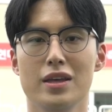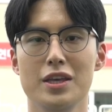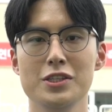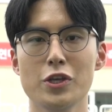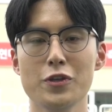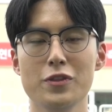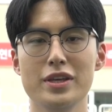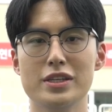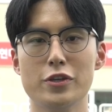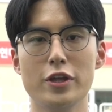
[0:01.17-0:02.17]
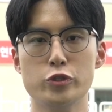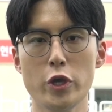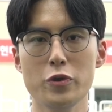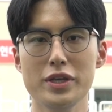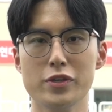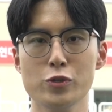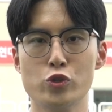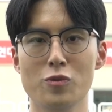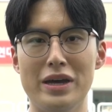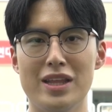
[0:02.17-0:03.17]
인천 현대제철의 최유리
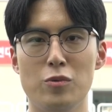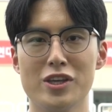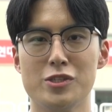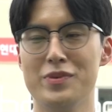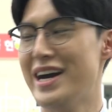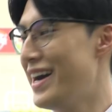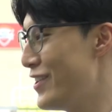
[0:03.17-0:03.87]
선수 만나보겠습니다.